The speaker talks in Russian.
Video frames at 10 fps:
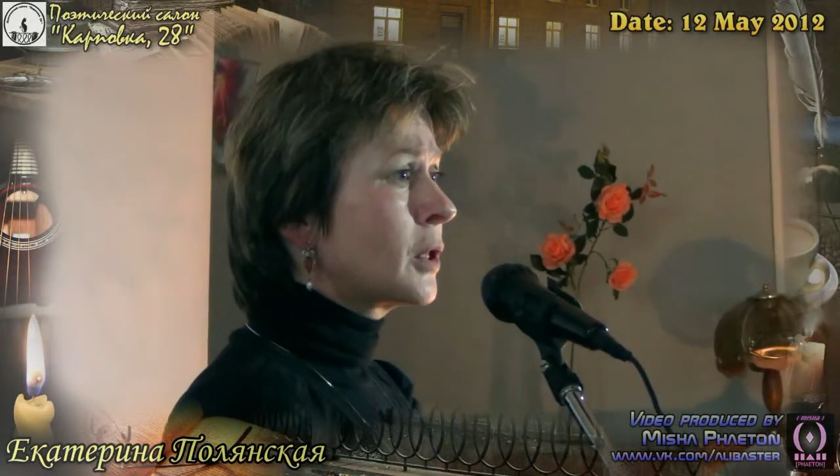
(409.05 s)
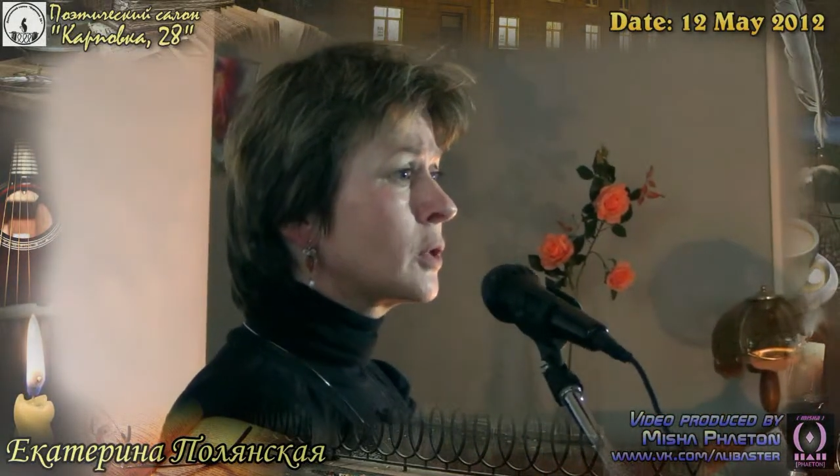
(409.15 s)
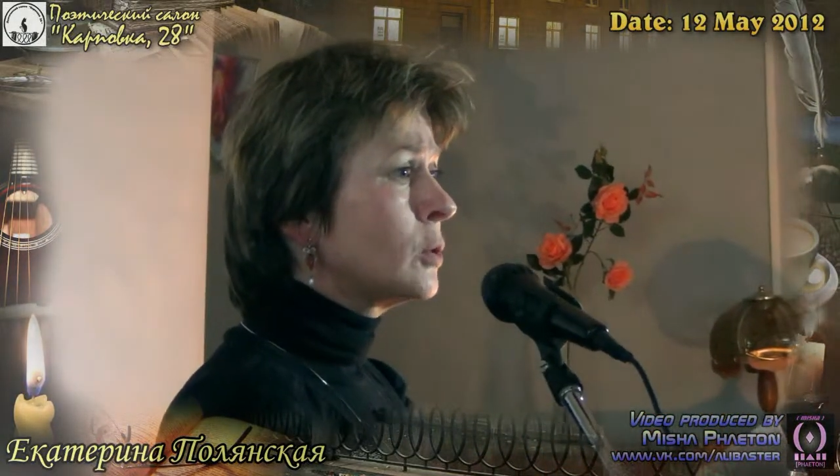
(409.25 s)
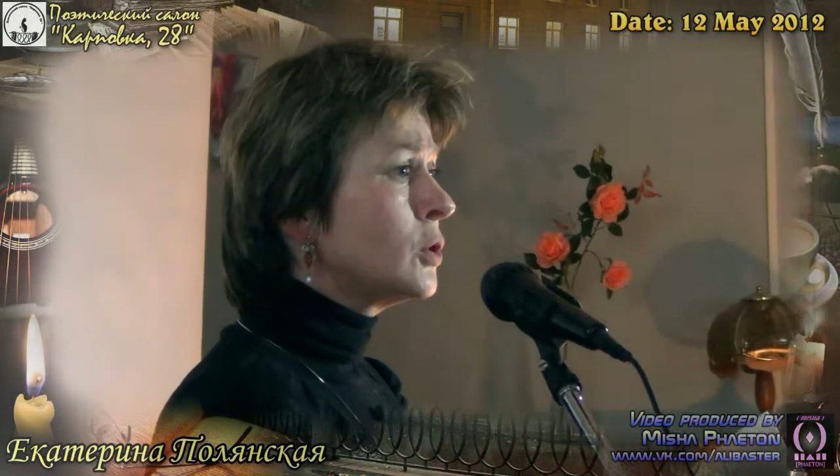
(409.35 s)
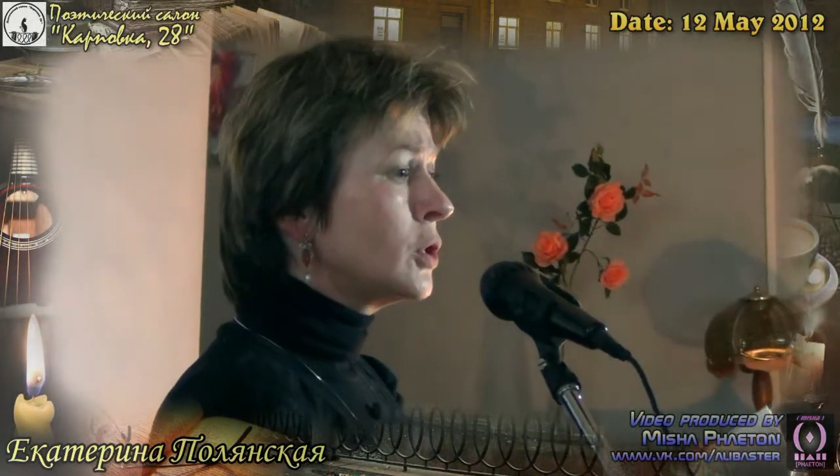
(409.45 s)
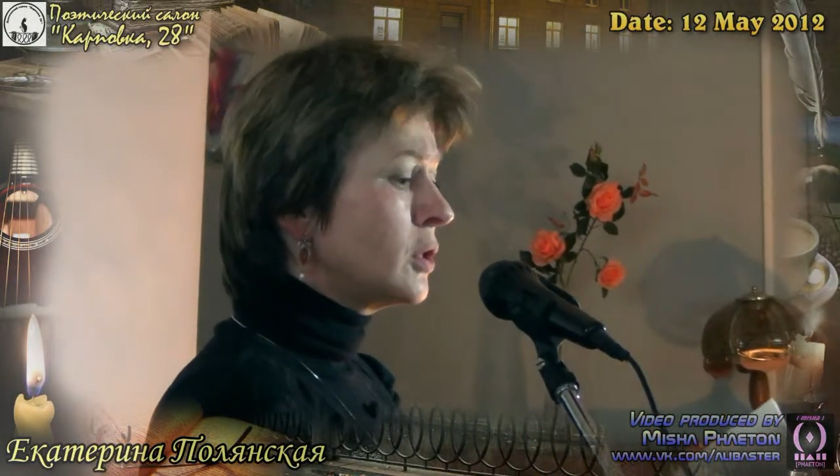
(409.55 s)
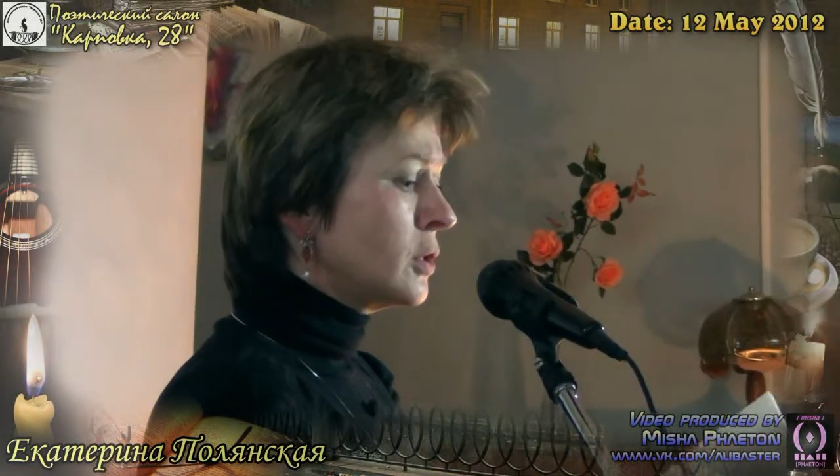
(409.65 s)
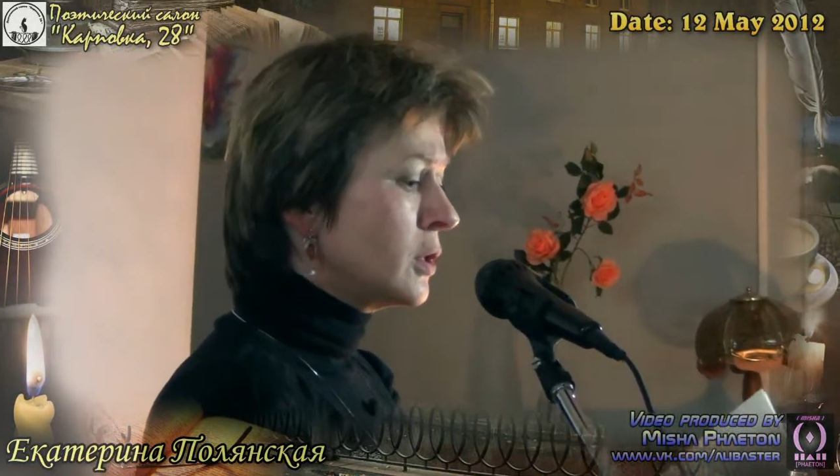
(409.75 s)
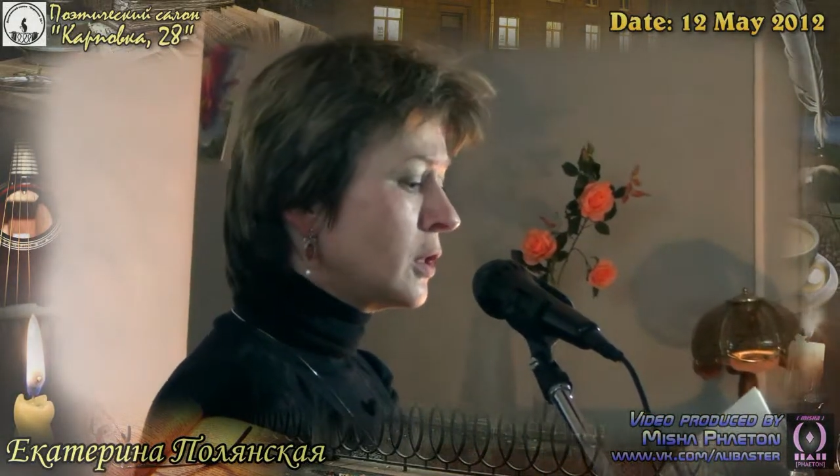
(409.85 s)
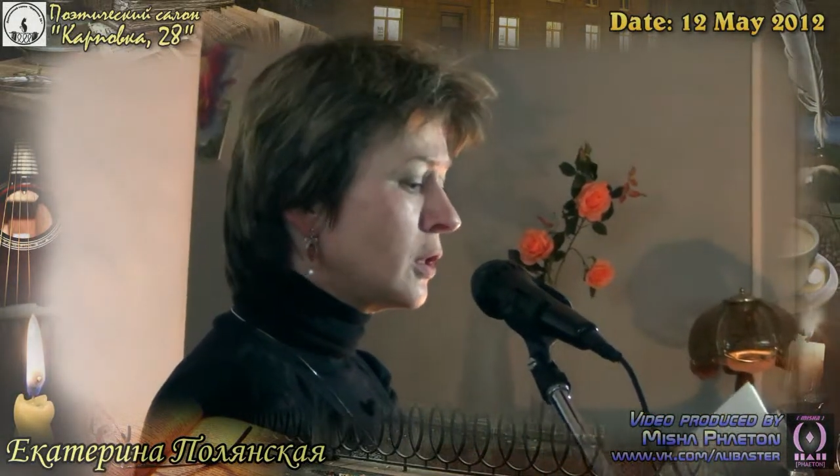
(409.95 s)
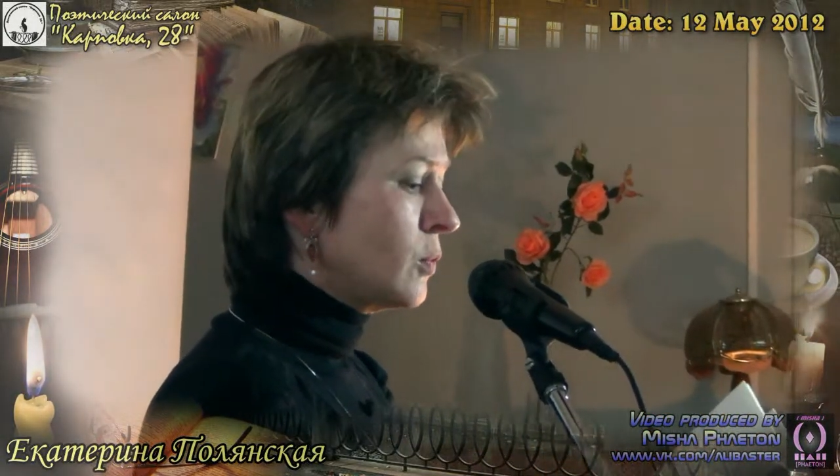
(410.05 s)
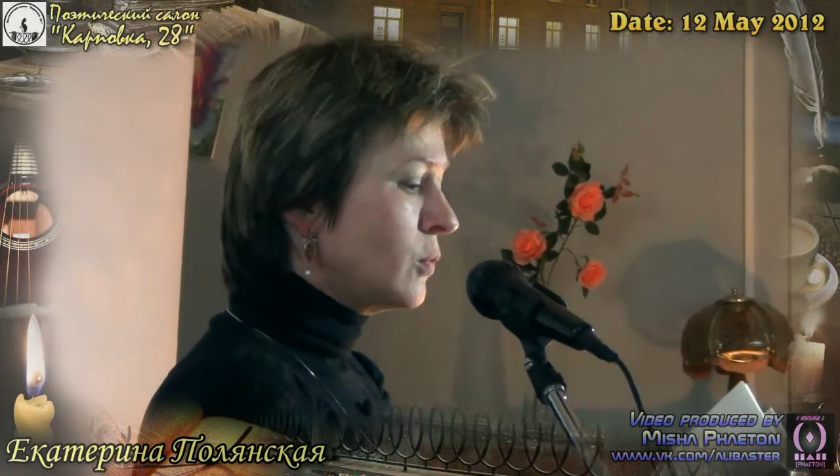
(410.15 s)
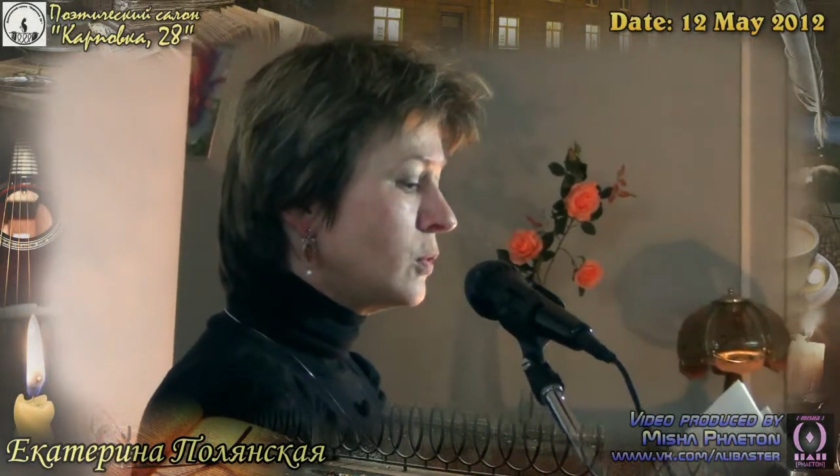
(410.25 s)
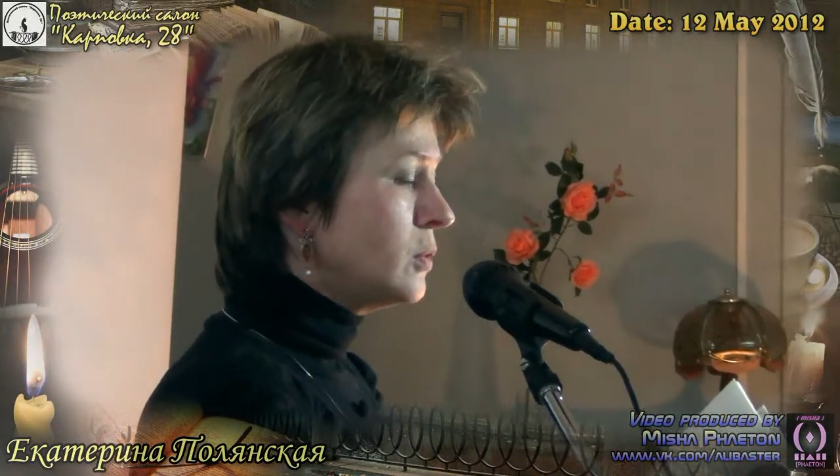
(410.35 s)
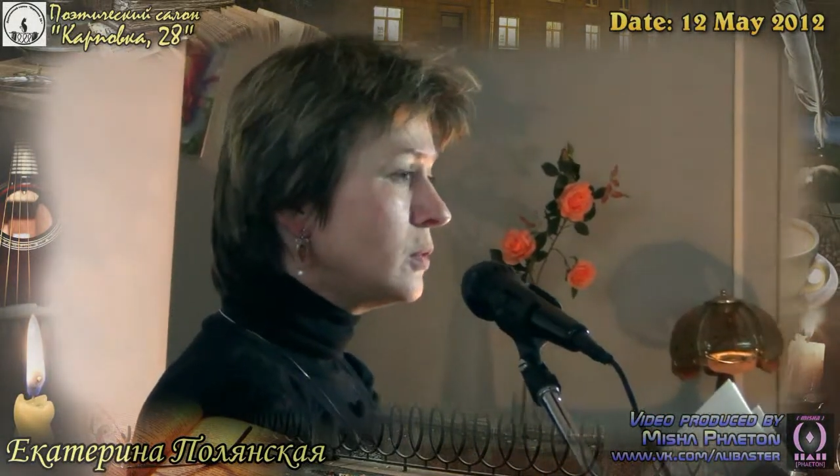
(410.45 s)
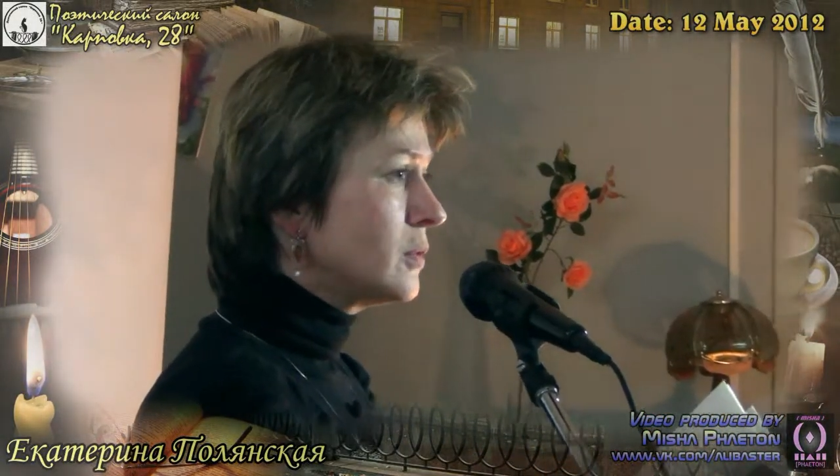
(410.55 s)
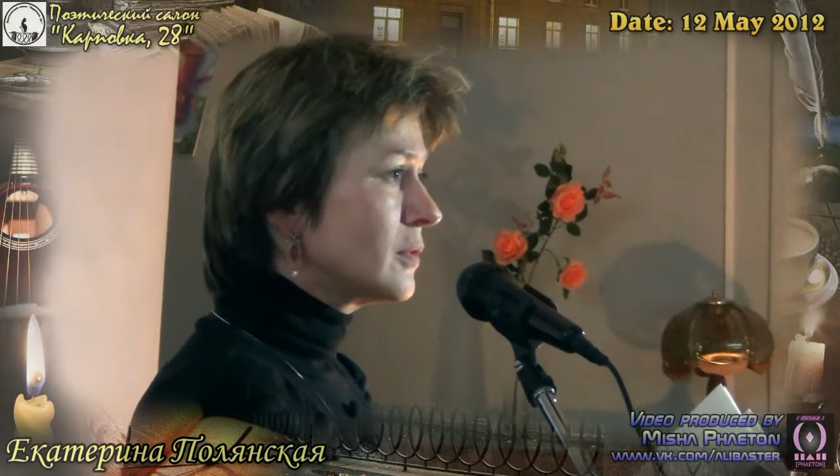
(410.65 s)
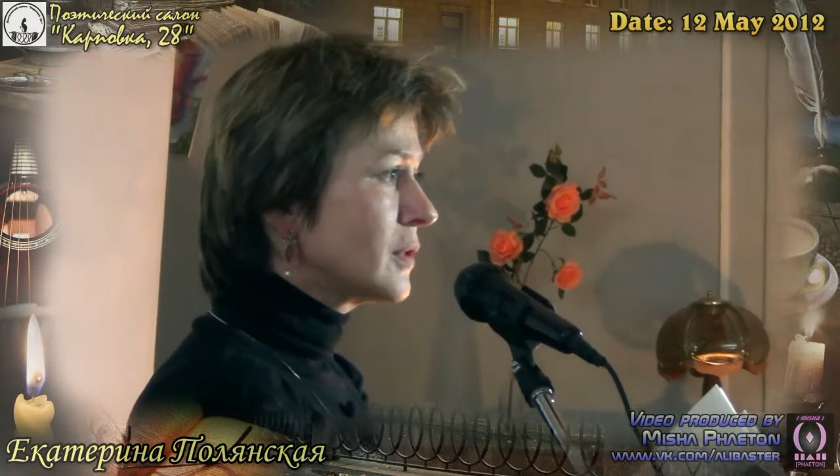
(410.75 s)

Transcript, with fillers: проточено на лбу